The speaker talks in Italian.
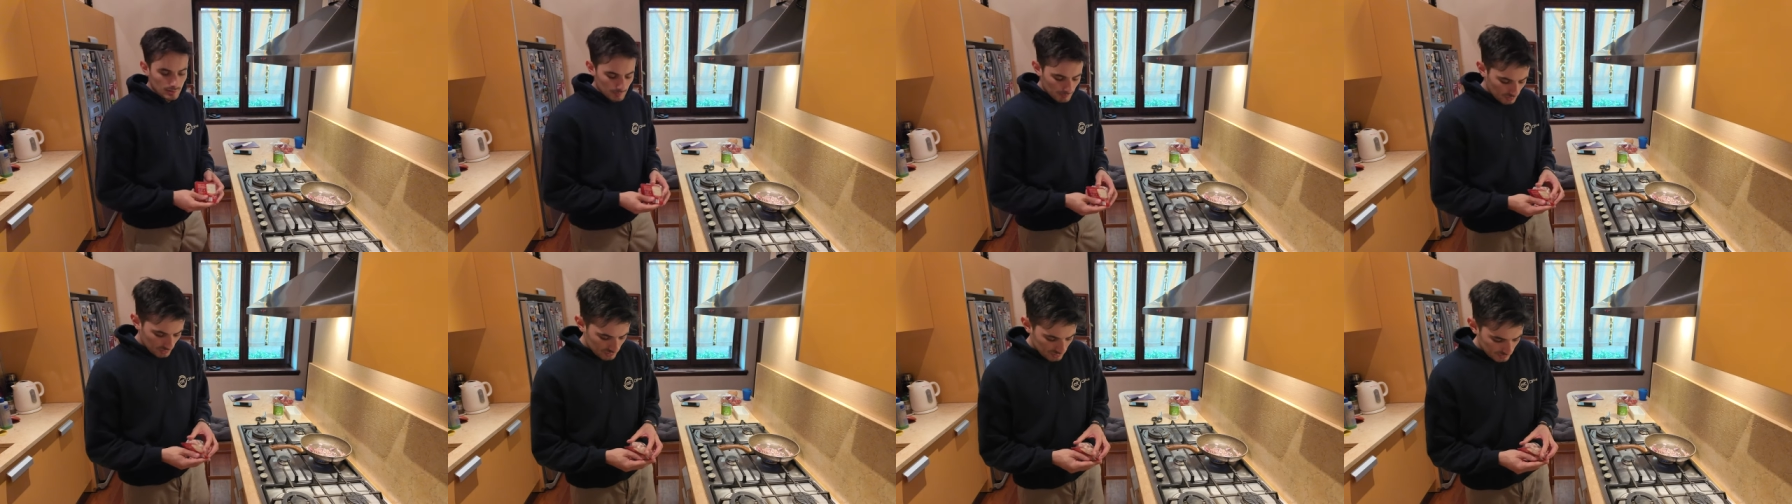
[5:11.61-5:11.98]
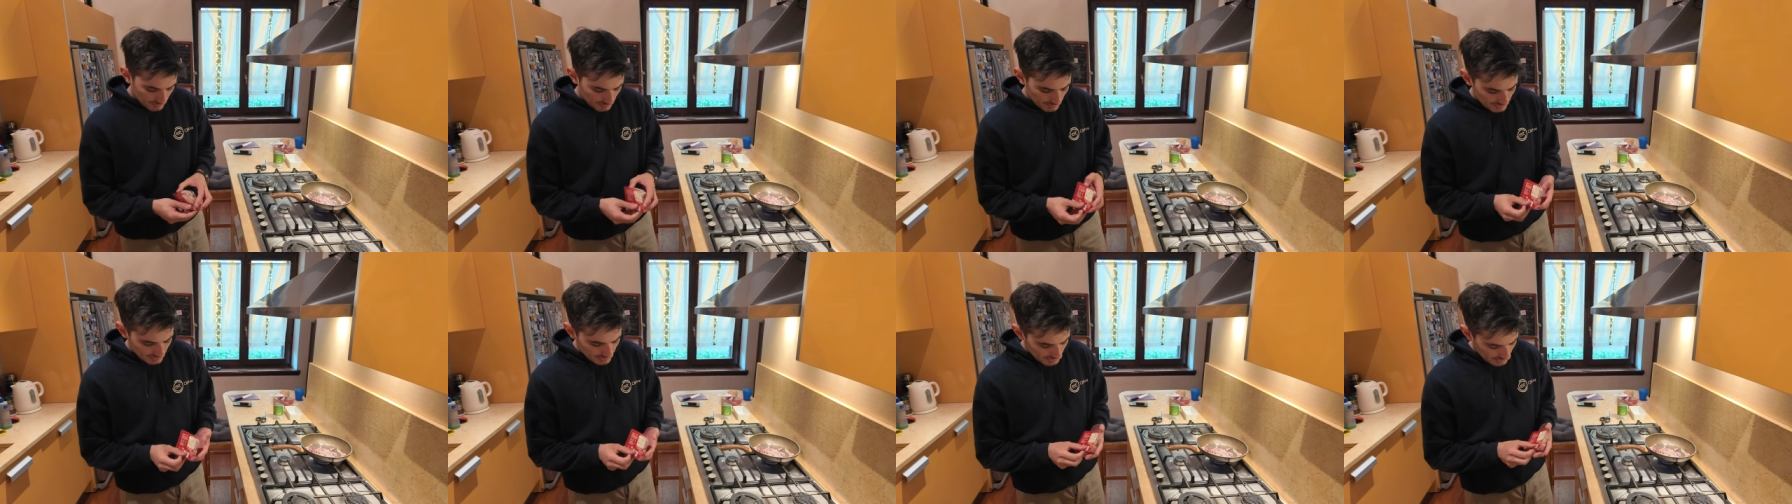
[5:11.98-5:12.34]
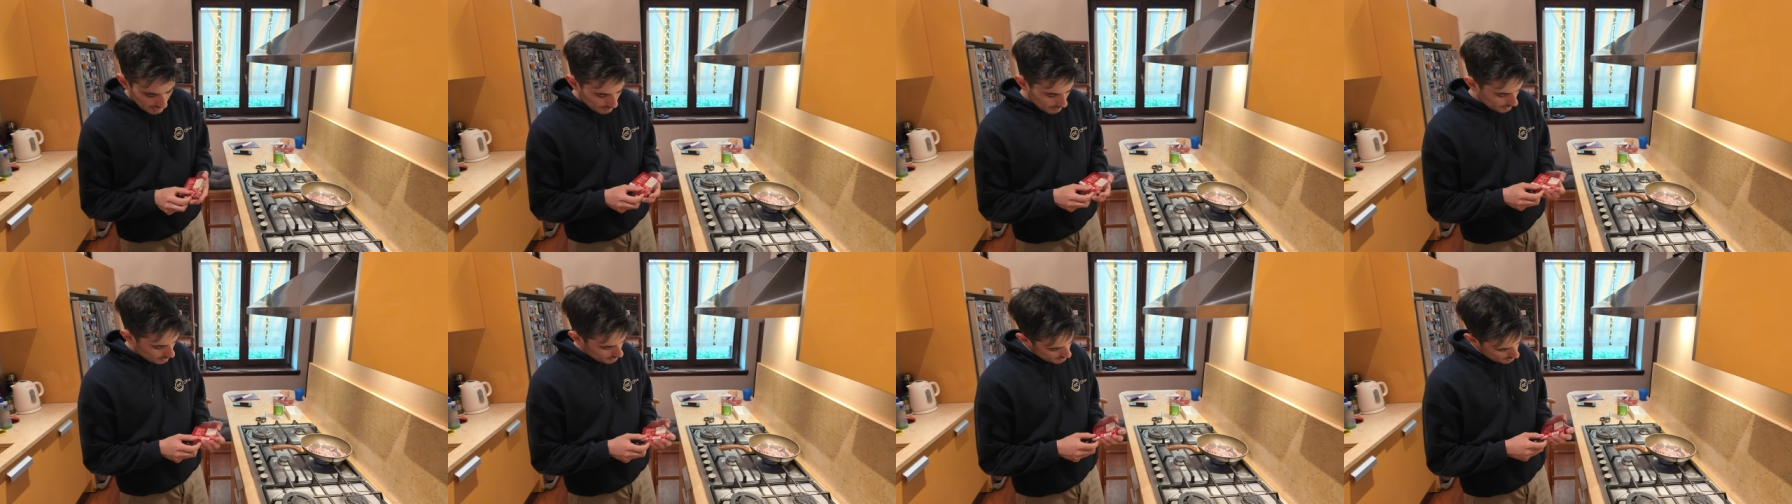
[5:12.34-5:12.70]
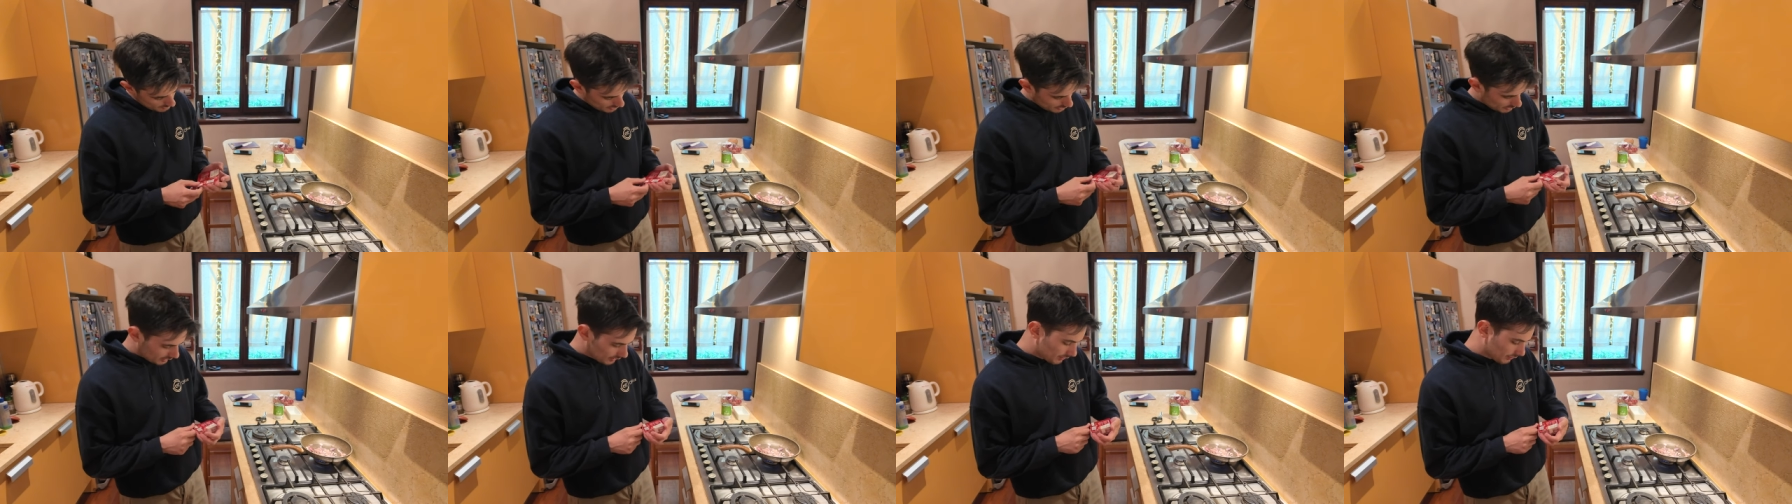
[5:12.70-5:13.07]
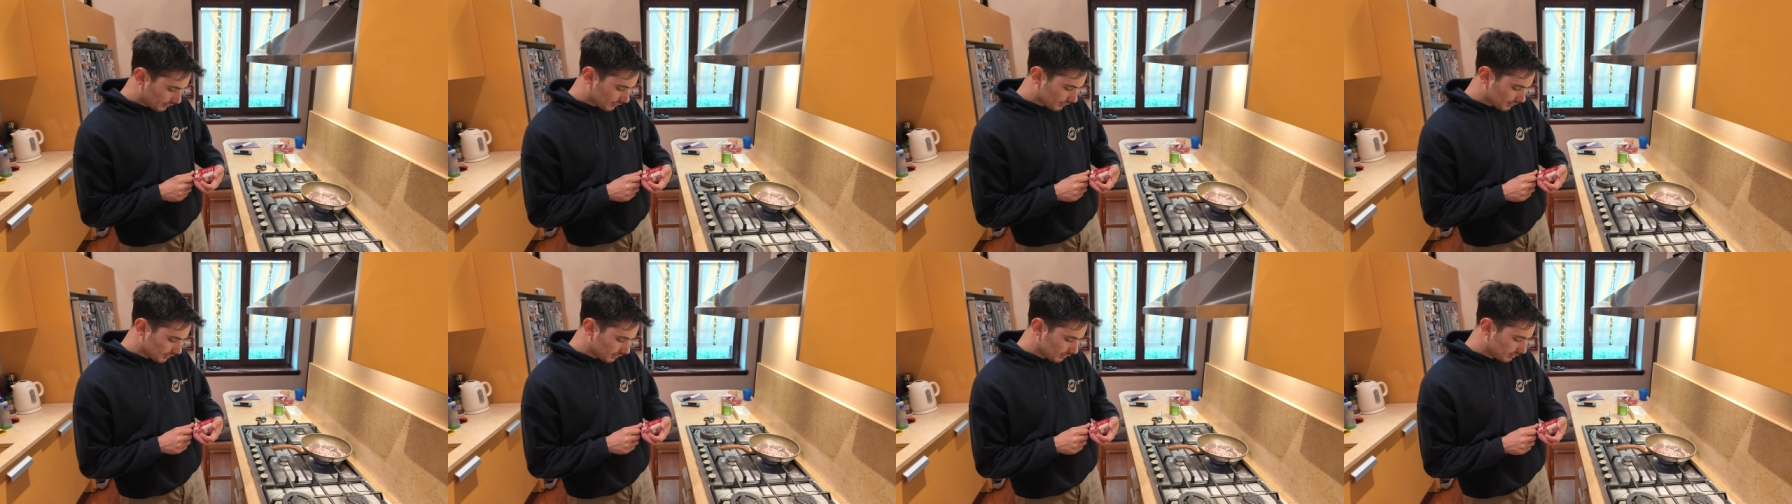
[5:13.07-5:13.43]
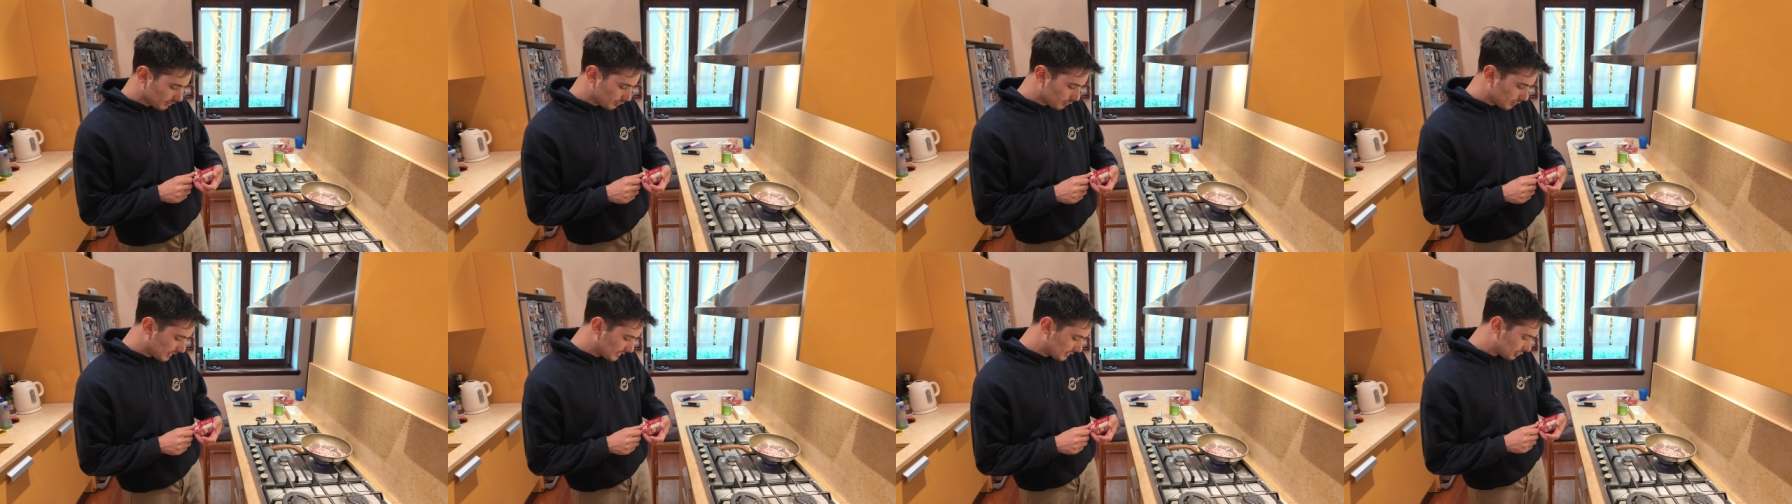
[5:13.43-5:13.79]
Poi ci prendiamo dal
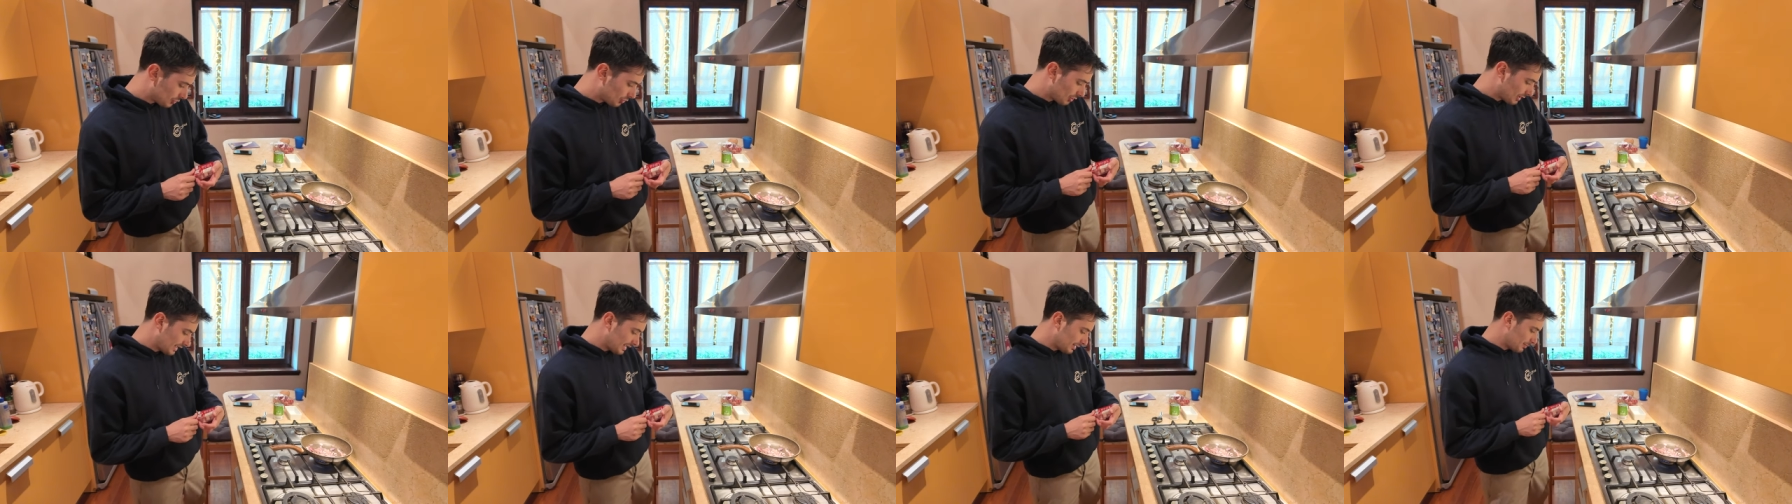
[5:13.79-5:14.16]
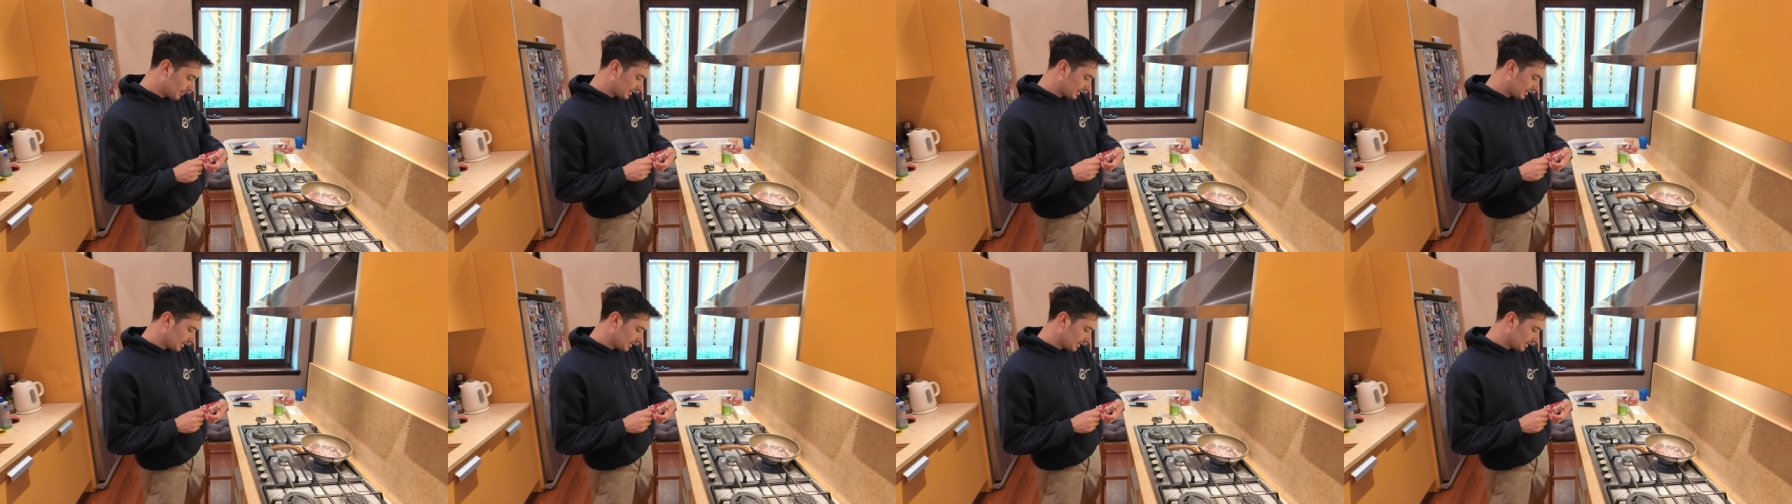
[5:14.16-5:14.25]
nostro guanciale,